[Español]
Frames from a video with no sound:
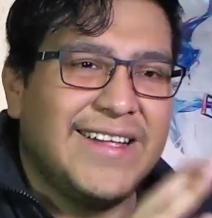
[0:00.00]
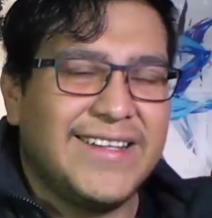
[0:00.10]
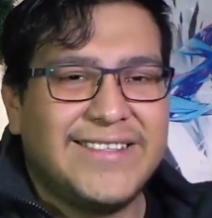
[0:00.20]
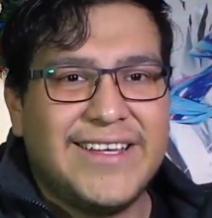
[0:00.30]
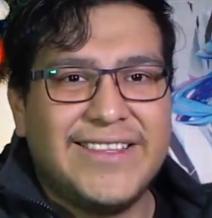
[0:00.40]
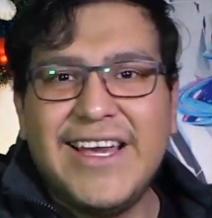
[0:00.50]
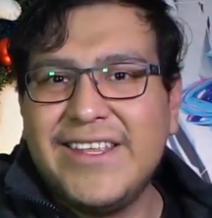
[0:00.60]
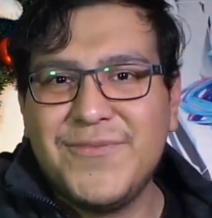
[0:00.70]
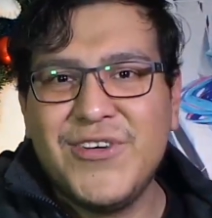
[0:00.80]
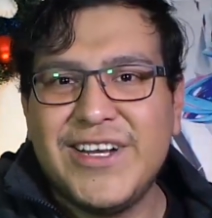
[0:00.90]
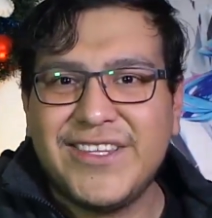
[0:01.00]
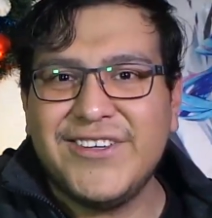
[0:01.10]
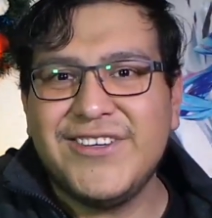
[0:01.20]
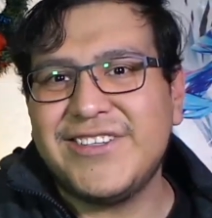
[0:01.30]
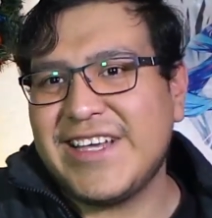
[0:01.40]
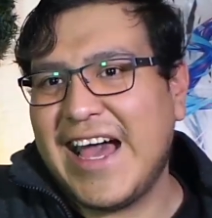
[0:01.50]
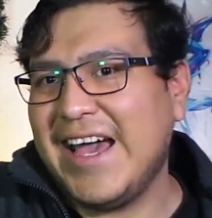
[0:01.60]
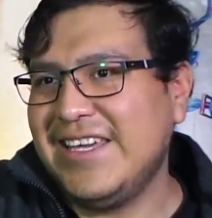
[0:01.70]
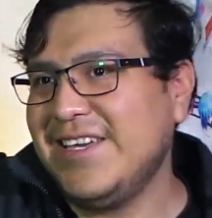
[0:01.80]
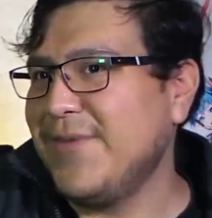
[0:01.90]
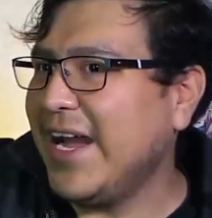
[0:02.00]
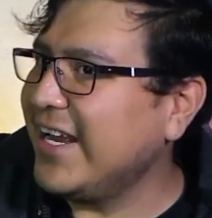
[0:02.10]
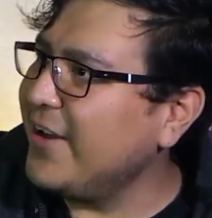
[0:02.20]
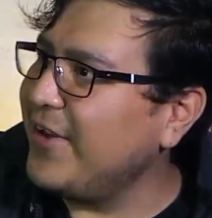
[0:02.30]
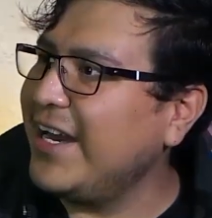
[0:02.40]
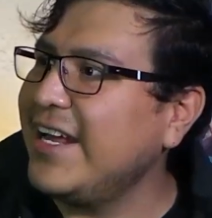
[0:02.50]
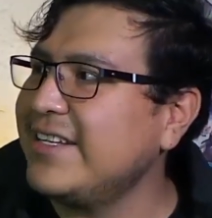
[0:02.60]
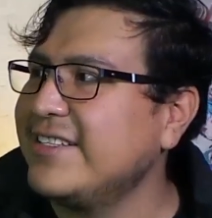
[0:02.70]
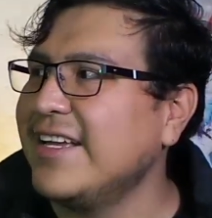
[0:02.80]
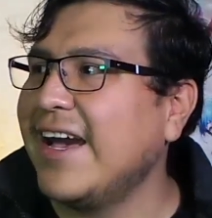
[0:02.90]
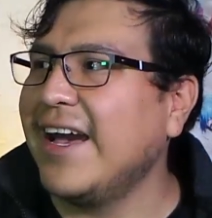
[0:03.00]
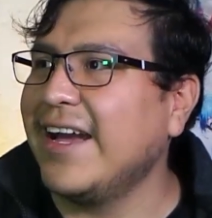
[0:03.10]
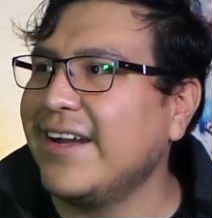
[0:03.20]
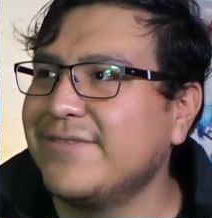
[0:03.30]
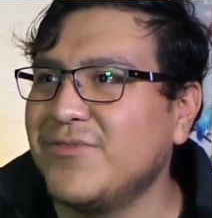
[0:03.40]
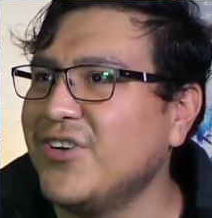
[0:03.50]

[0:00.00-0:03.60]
este Día de Muertos y va a acabar hasta,